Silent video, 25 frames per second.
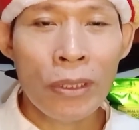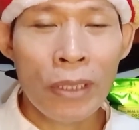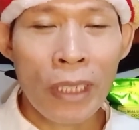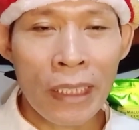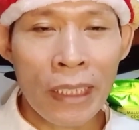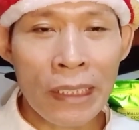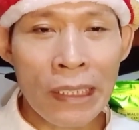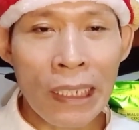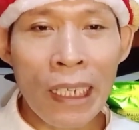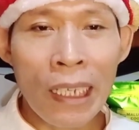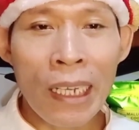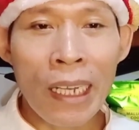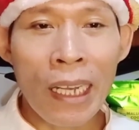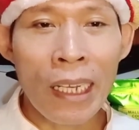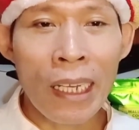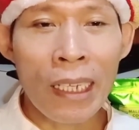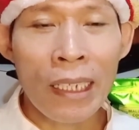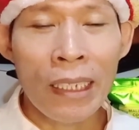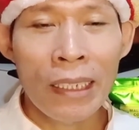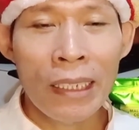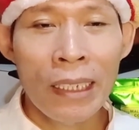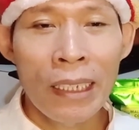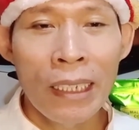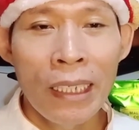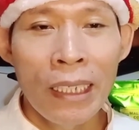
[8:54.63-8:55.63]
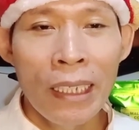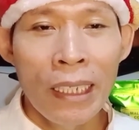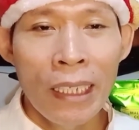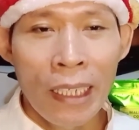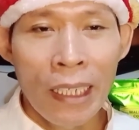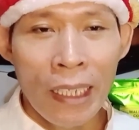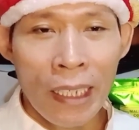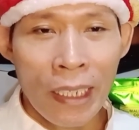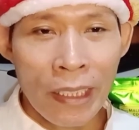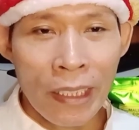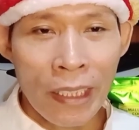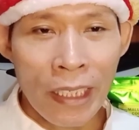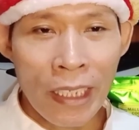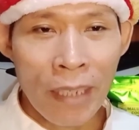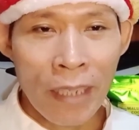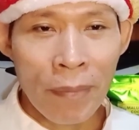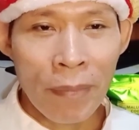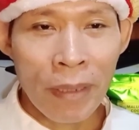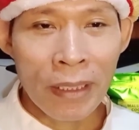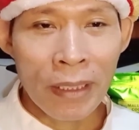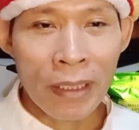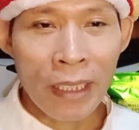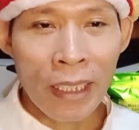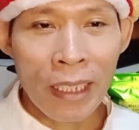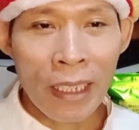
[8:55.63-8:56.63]
At saka, hindi
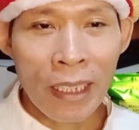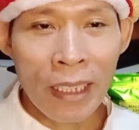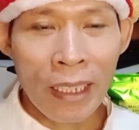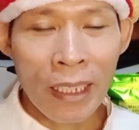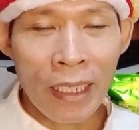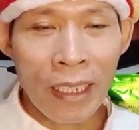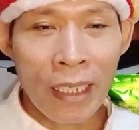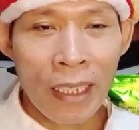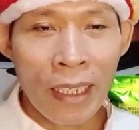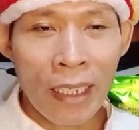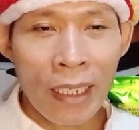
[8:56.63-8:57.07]
naman talaga